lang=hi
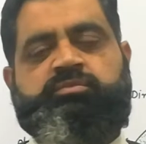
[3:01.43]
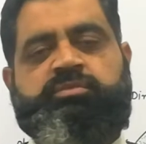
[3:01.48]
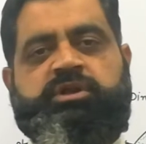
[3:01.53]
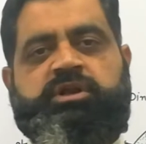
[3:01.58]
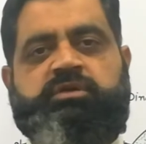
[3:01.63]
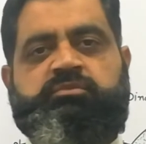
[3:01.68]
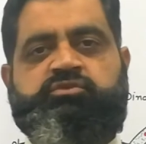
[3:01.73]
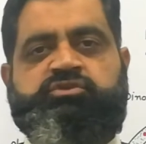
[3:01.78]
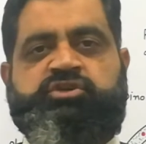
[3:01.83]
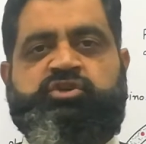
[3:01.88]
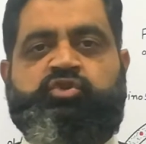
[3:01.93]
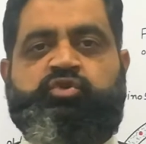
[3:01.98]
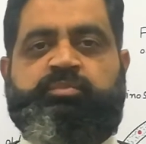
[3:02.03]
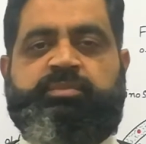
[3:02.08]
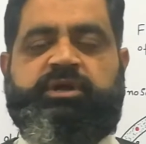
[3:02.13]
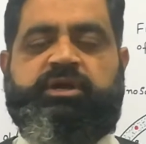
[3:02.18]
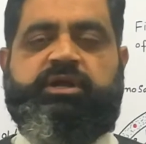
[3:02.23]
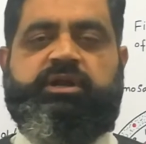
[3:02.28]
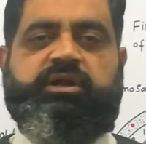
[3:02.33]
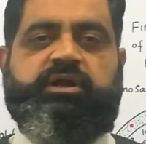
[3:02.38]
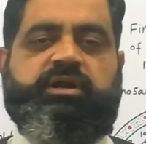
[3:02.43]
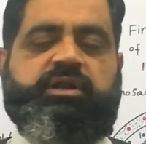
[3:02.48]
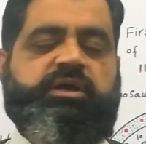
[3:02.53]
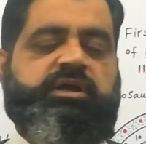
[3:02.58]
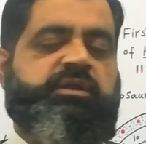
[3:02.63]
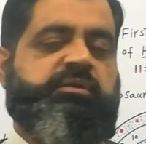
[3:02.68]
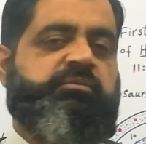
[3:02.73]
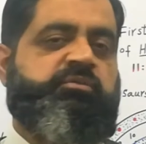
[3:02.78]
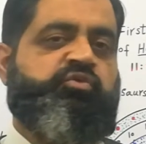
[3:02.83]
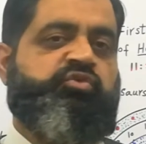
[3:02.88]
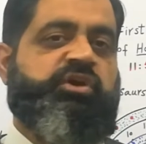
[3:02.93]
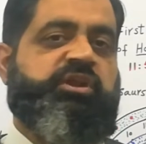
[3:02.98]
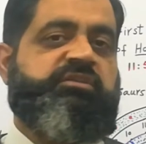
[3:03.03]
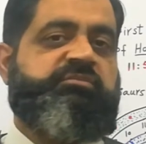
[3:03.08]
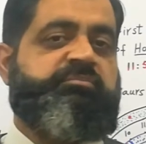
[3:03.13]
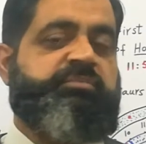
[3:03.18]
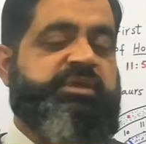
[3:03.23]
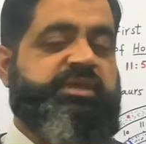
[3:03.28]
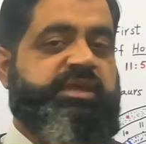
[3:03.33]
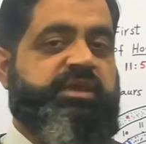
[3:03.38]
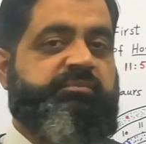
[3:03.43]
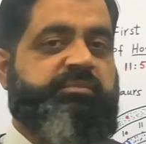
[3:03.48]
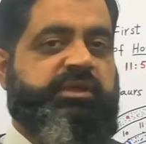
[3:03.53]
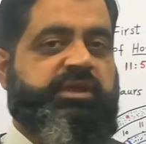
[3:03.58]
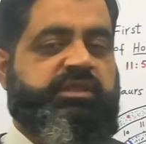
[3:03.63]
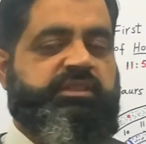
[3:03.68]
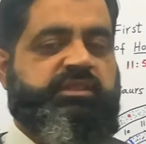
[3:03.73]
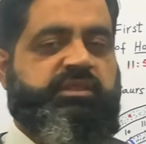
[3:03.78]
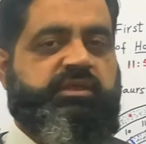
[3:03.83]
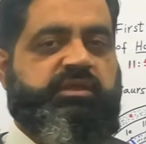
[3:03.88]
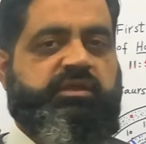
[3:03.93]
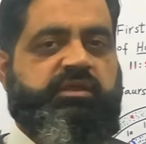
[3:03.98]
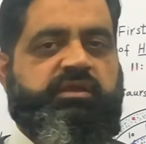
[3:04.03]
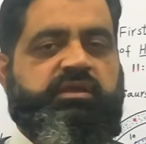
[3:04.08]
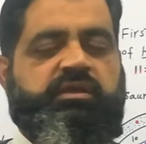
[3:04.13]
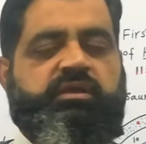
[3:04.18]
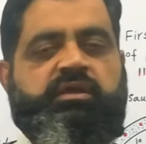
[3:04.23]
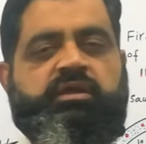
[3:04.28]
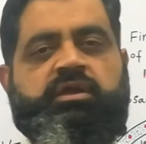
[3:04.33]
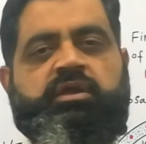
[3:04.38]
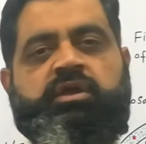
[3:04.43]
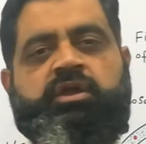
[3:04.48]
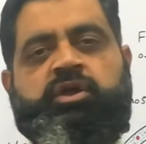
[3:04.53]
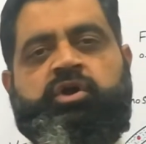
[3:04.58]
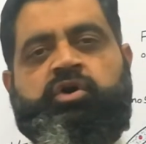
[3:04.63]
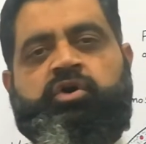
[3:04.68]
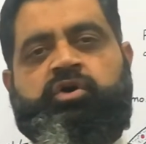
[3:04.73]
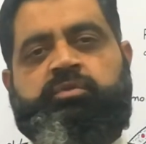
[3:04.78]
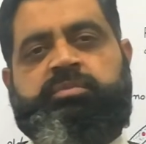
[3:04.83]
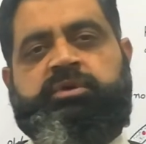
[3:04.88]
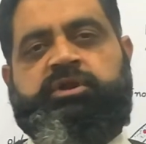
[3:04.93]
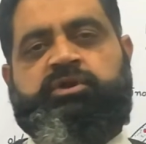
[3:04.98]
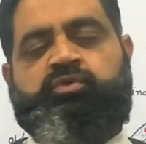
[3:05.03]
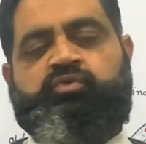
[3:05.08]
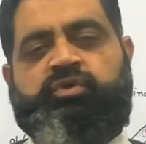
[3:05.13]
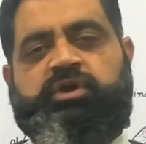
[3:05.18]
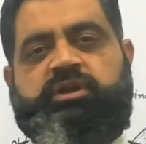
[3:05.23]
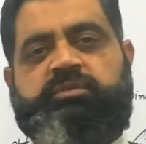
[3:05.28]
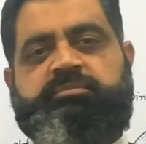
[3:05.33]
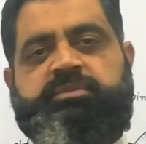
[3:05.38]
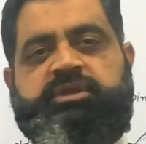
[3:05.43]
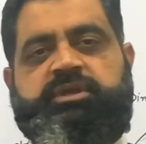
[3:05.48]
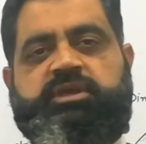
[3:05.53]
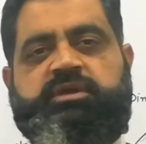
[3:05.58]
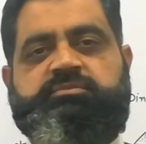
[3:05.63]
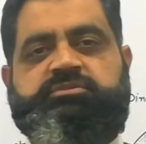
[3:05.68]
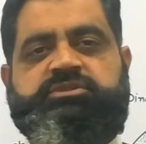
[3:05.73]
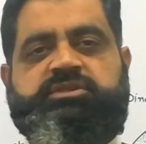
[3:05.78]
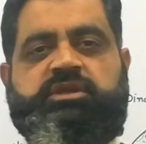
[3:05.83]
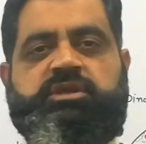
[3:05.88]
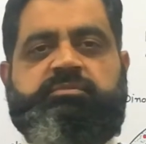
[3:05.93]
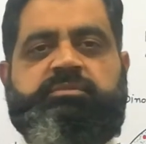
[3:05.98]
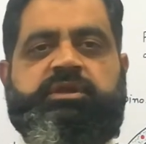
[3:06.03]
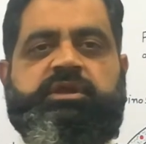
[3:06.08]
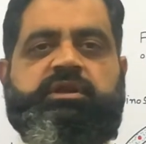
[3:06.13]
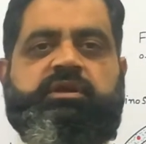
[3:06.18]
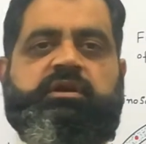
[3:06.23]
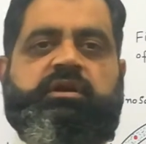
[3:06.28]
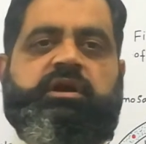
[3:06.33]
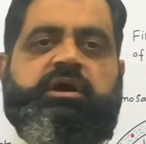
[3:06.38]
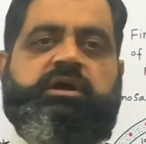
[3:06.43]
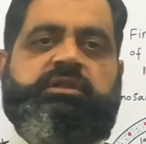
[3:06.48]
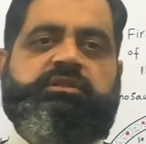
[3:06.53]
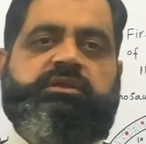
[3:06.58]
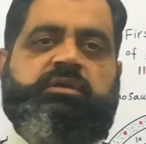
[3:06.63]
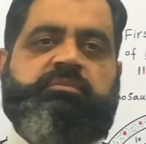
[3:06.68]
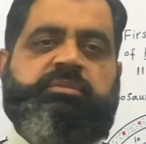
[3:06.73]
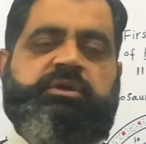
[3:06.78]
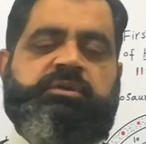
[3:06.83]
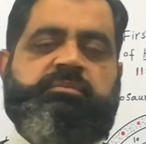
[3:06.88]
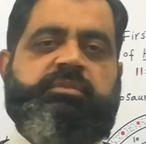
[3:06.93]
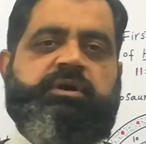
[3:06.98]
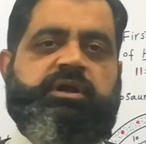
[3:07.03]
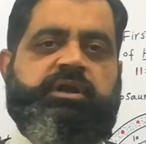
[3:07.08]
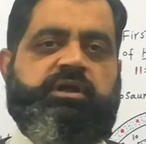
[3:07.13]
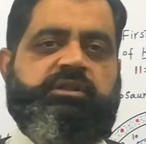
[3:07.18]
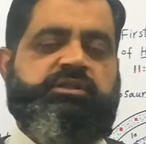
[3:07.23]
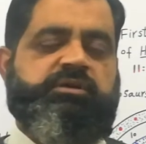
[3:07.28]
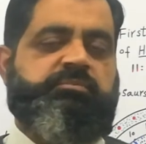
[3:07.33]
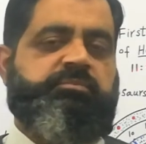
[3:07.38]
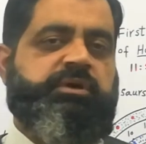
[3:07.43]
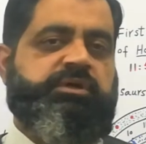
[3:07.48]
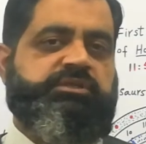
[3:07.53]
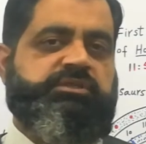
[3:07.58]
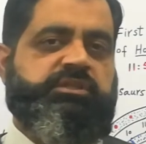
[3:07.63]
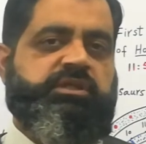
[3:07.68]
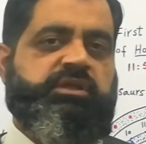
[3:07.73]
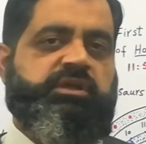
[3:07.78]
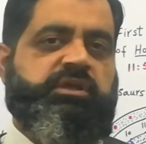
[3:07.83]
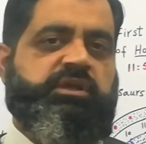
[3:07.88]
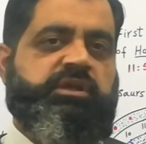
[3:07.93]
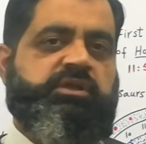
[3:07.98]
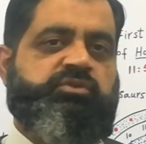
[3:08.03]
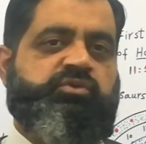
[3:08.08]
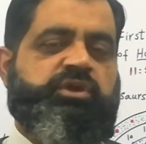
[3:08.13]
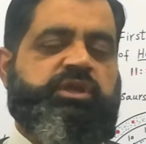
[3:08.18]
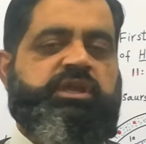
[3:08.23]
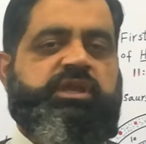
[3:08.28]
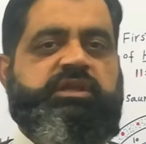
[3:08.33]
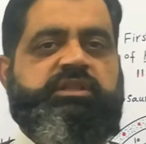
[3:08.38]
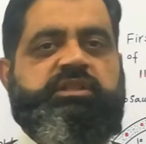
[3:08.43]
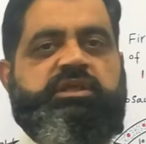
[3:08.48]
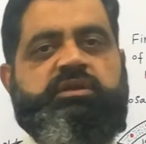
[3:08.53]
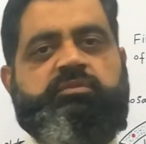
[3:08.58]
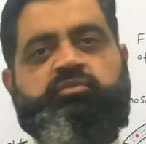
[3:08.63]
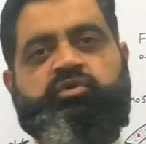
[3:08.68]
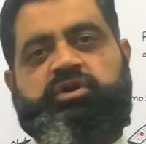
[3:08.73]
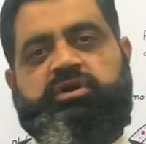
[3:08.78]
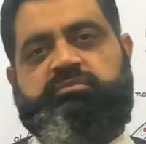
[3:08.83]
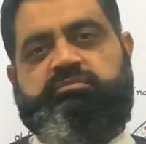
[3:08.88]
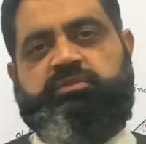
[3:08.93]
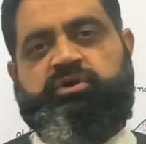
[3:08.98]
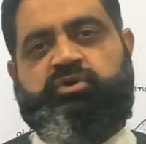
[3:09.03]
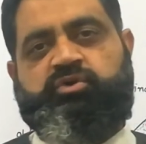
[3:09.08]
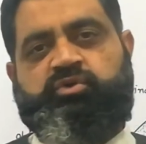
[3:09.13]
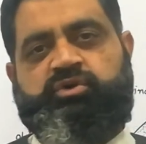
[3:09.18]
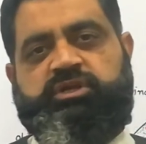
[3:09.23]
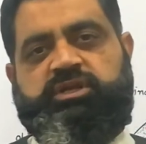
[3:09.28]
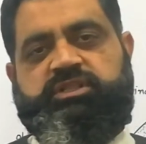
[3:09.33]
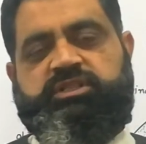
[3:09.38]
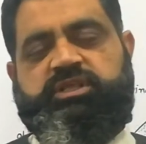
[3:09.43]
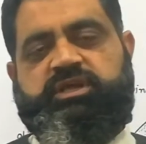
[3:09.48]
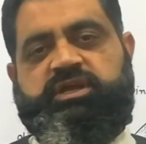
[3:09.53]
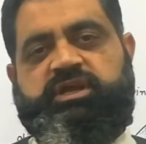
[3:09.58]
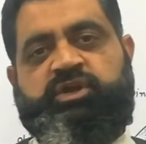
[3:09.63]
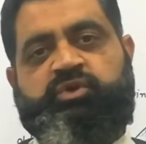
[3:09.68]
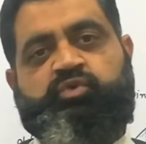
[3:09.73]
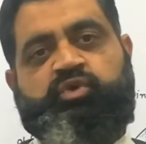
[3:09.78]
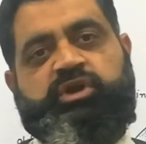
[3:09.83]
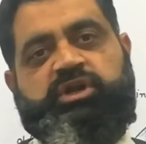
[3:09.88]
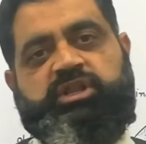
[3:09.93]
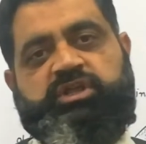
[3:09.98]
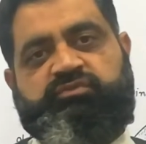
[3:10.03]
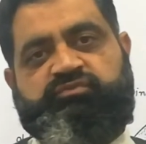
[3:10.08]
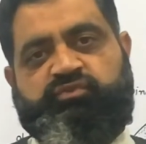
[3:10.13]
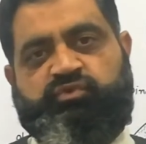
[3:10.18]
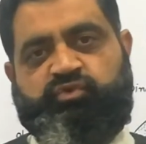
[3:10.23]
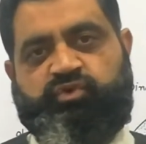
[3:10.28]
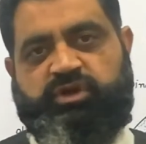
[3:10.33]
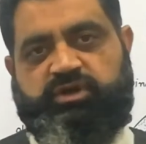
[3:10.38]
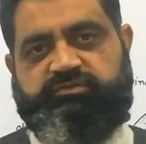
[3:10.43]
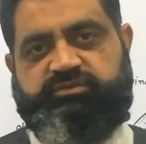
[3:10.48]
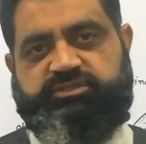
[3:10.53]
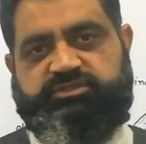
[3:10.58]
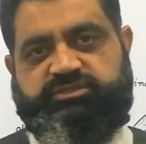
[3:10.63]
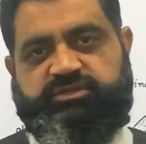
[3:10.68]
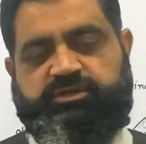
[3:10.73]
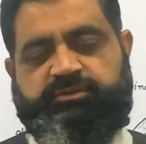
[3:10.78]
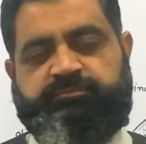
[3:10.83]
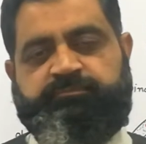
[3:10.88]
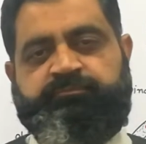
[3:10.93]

फिर हम उसे दोपहर का टाइम 12 एम कहते हैं और फिर 12 एम से फिर रात के फिर 12 जब बजते हैं तो एक दिन मुकम्मल हो जाता है 24 फोर आवर्स का